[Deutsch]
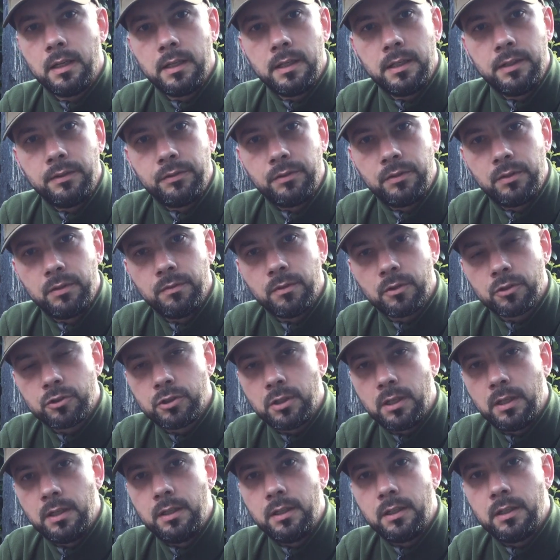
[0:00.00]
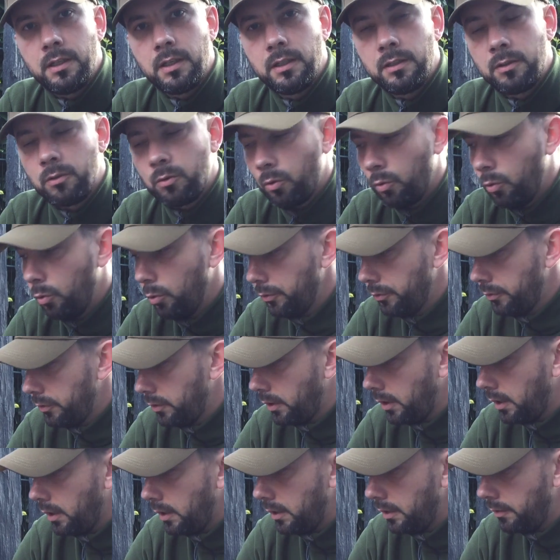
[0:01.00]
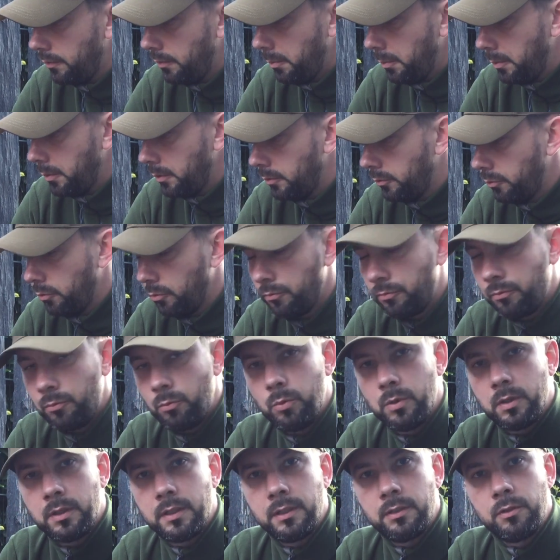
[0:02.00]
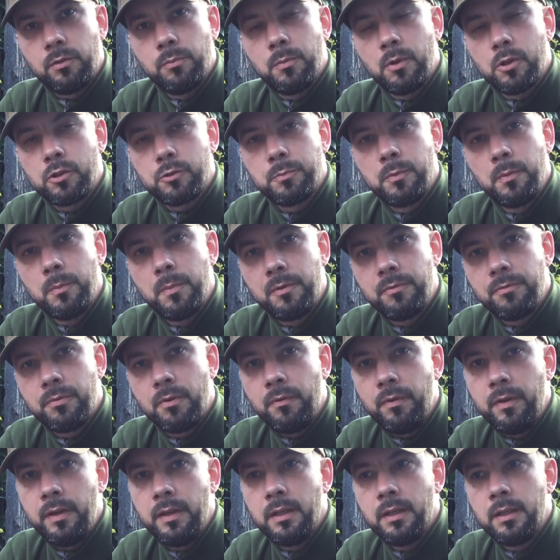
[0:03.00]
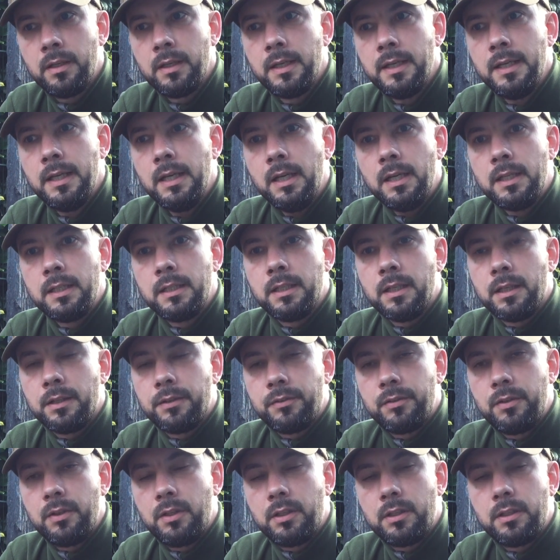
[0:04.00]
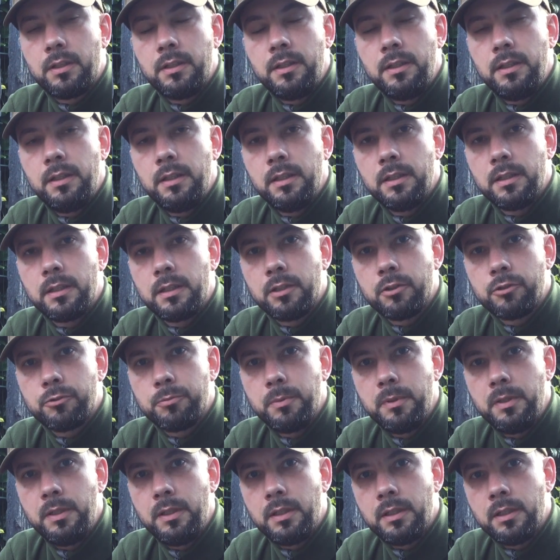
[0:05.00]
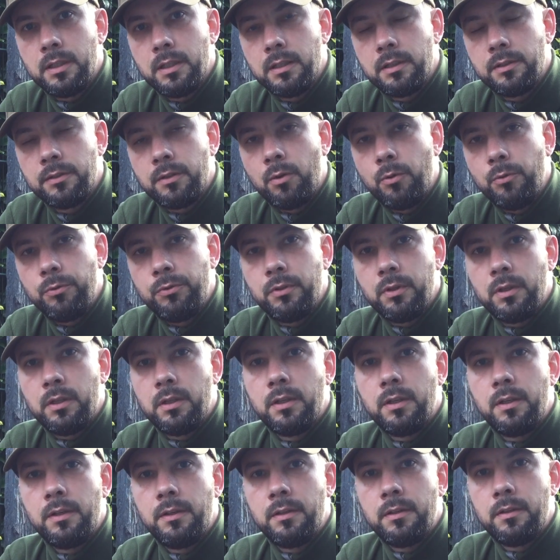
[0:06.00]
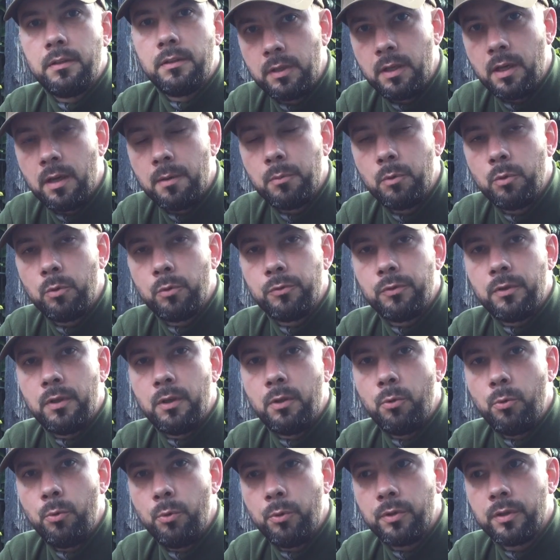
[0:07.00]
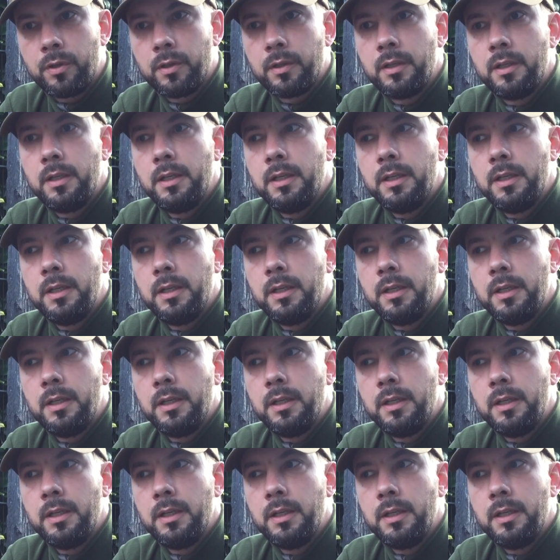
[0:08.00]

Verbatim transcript: ist die Wahrscheinlichkeit groß, gerade wenn man so einen Flunatec zum Beispiel mitverwendet, dass sich die Geschwindigkeit des ausdrehenden Diabolos erhöht.